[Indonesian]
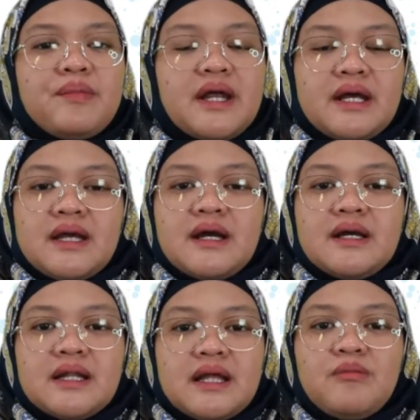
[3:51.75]
merek
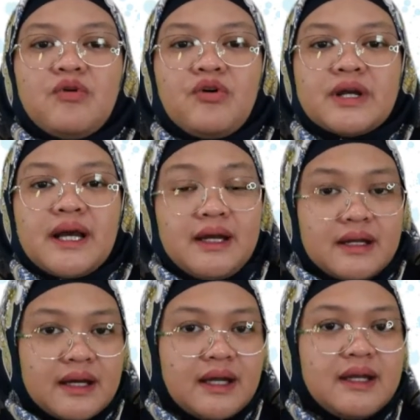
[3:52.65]
yang kita mohonkan
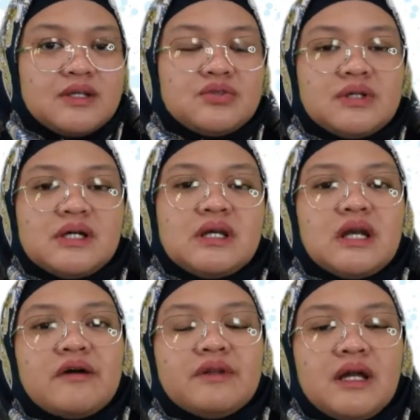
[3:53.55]
dengan yang sudah
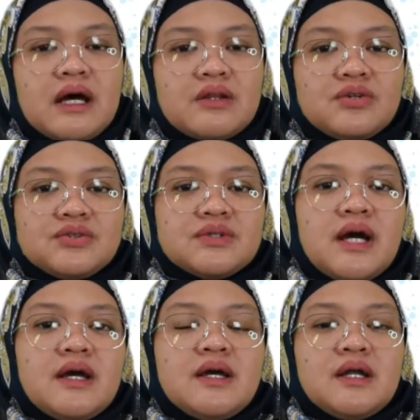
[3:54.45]
terdaftar atau
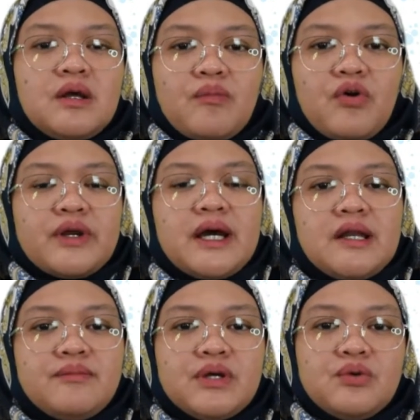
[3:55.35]
sudah
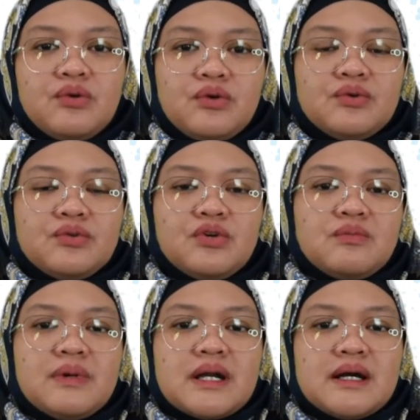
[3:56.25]
dimohonkan lebih dulu
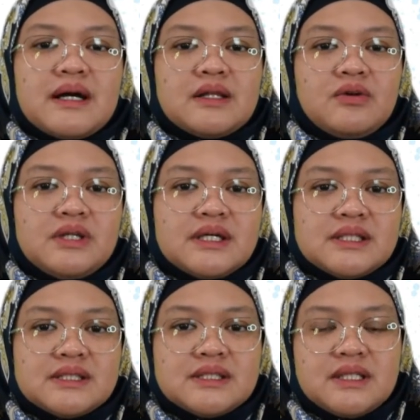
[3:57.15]
untuk barang atau
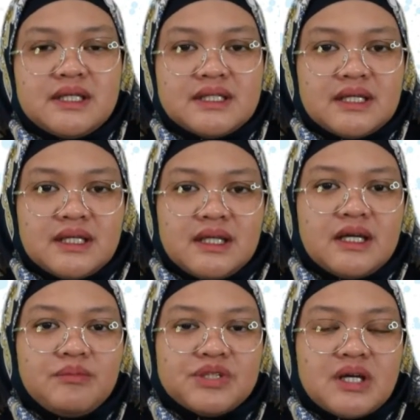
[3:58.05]
jasa sejenis. Jadi
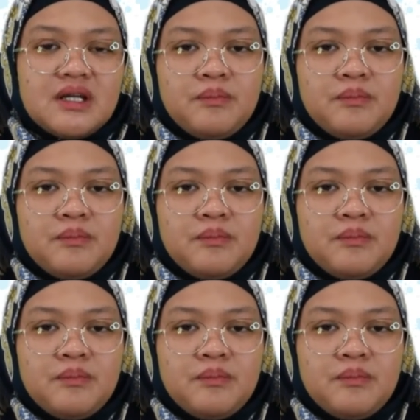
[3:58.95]
tidak bisa